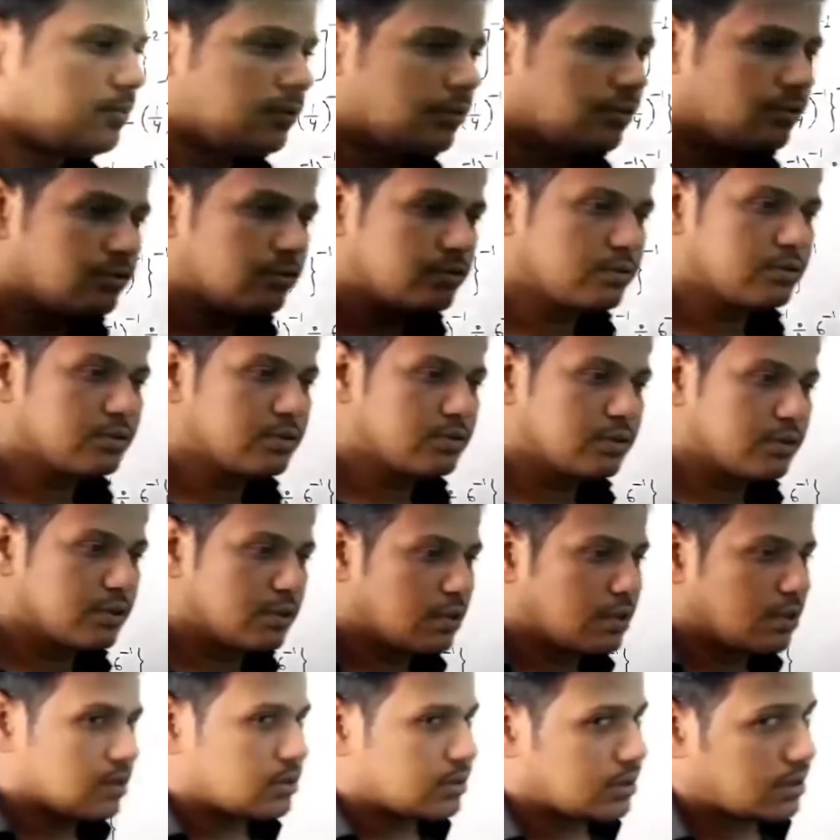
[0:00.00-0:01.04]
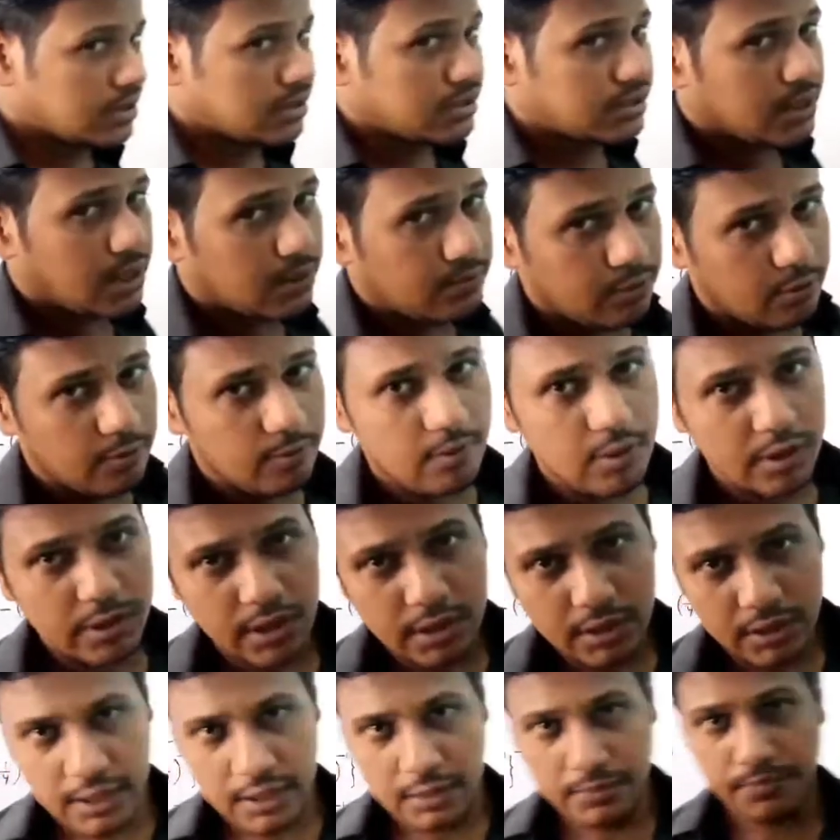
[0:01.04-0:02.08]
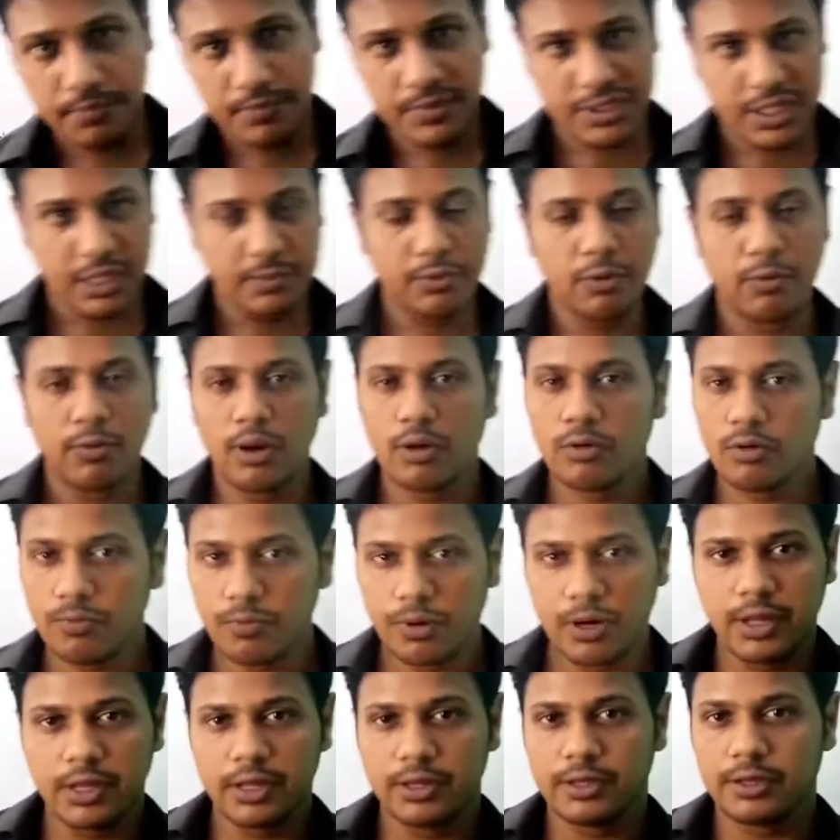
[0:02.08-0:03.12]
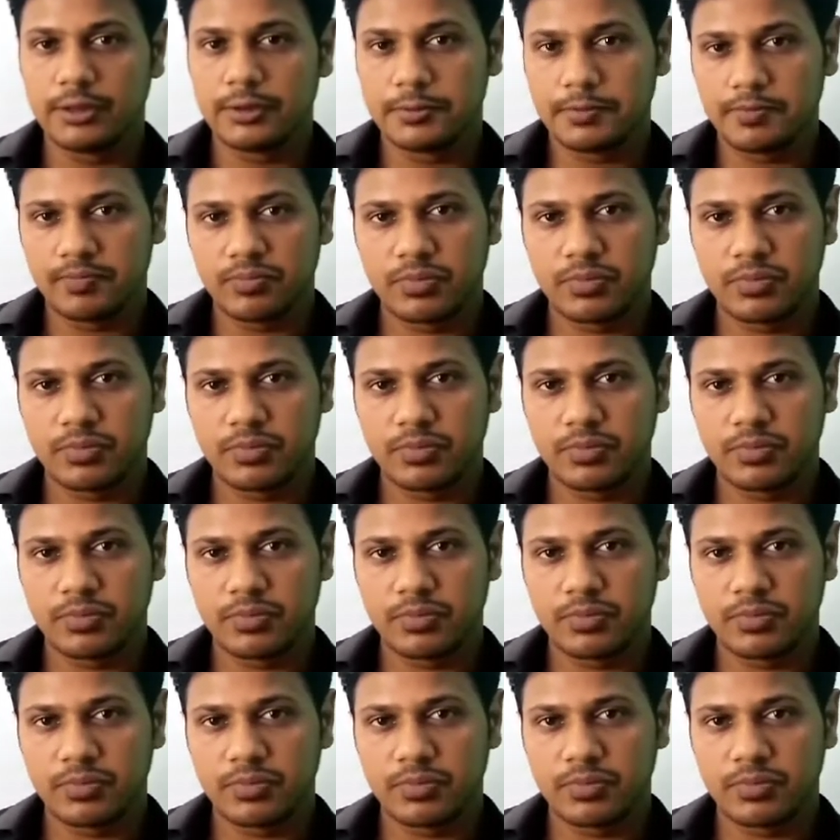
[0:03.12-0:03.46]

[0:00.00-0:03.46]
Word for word: आप लोग तीन चार फॉर्मूला या करीब छः फॉर्मूला को पढ़े हैं